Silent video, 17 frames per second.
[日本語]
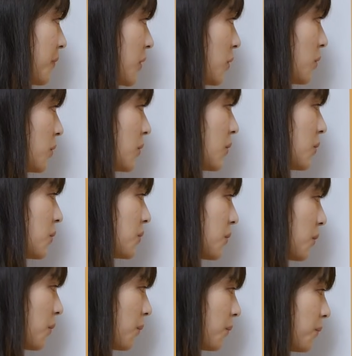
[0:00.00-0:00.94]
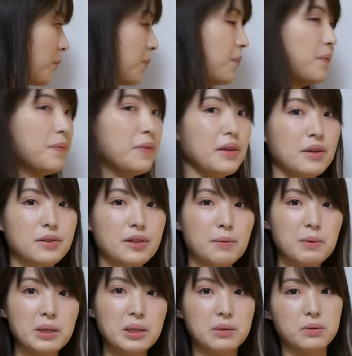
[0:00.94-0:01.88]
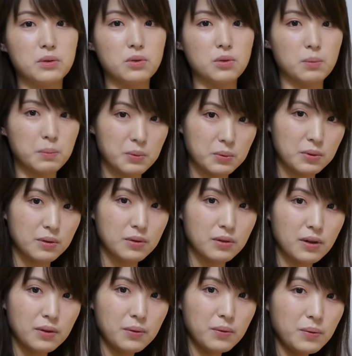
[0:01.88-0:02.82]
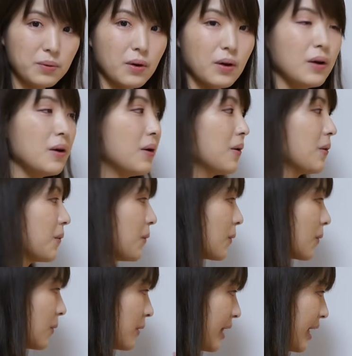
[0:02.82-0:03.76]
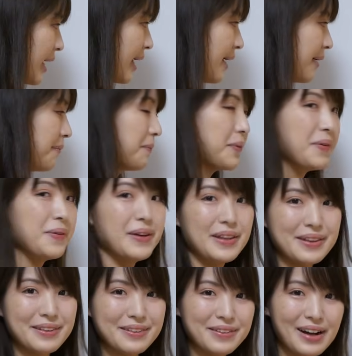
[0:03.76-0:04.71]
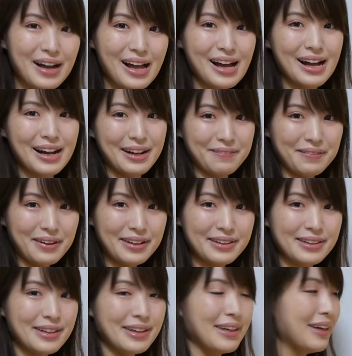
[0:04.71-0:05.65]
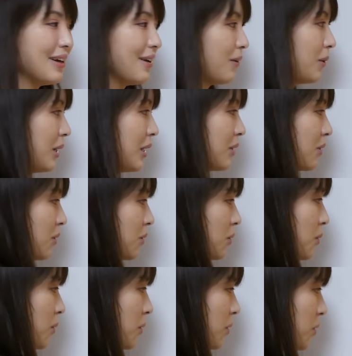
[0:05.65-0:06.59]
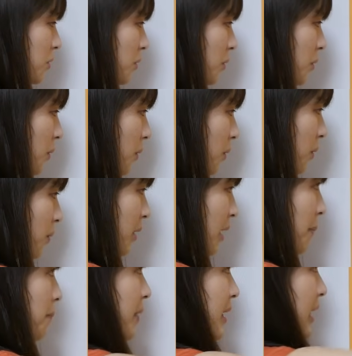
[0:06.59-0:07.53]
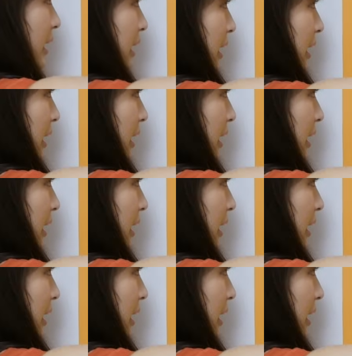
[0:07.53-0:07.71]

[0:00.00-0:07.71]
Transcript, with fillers: ろく五歩と攻めてくると思うんですけどここでポイントがあります。これ取るとやっぱり